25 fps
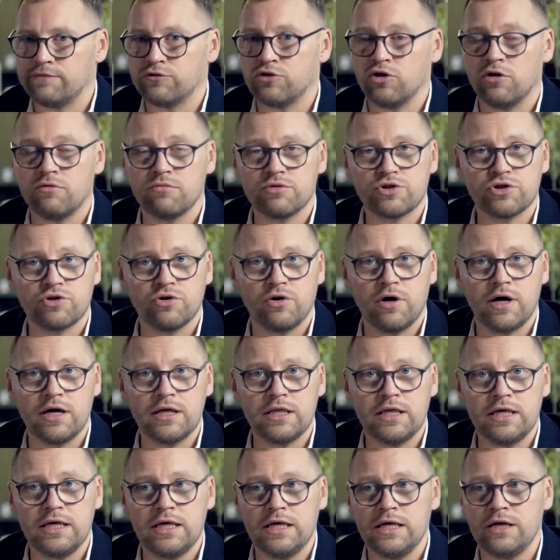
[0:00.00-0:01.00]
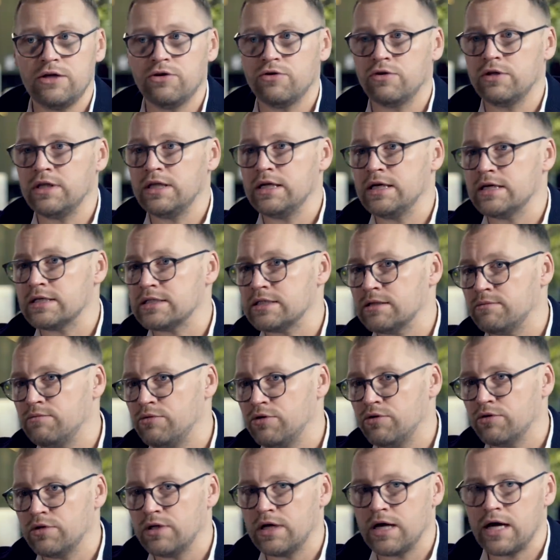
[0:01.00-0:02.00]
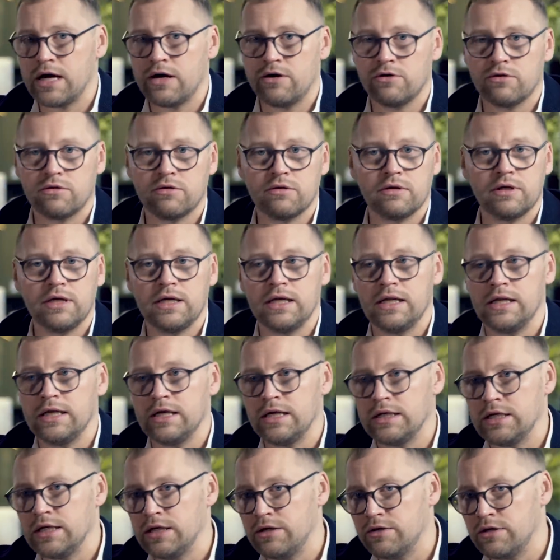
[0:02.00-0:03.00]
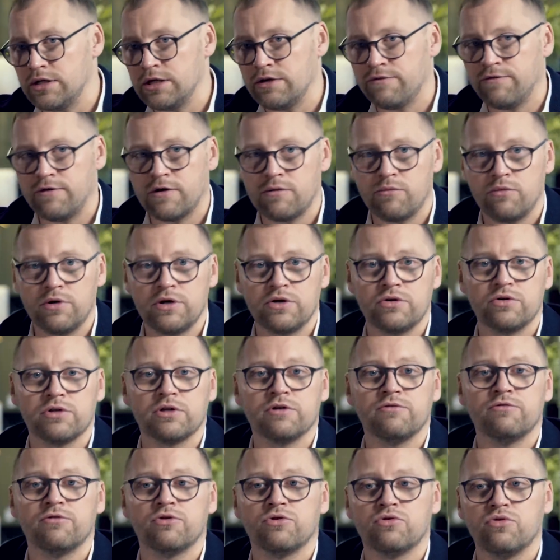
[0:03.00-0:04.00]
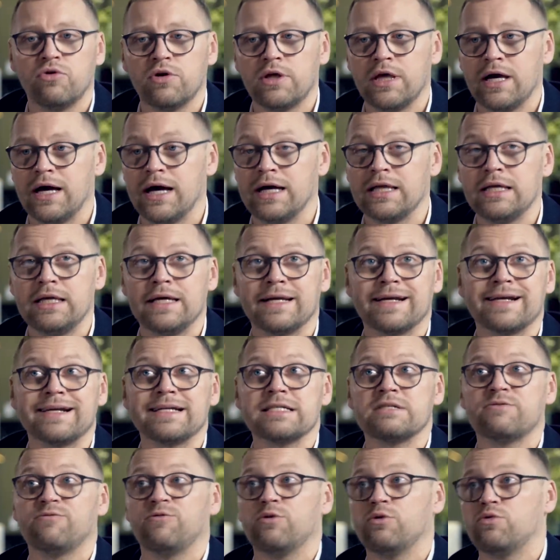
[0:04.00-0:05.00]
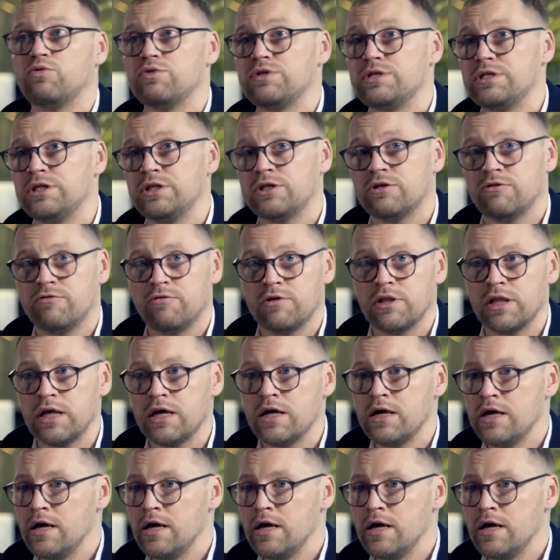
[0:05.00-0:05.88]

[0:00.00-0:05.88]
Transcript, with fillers: в том, что они ее не соблюдают или они ее не формулируют. И в итоге они расфокусированы.